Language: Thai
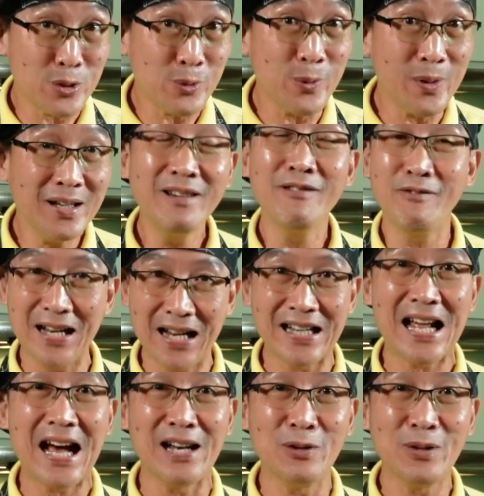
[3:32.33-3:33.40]
สวยๆเวลา
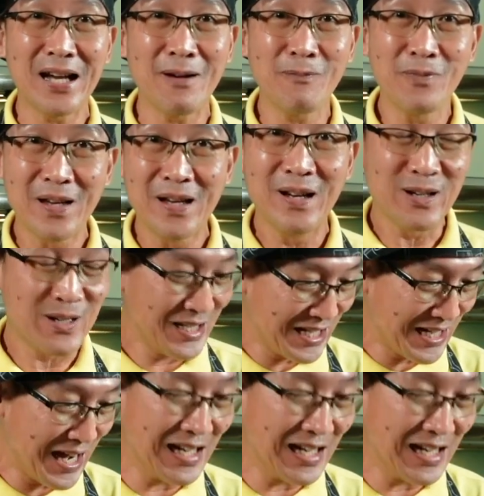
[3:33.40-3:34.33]
ทานด้วยครับจัด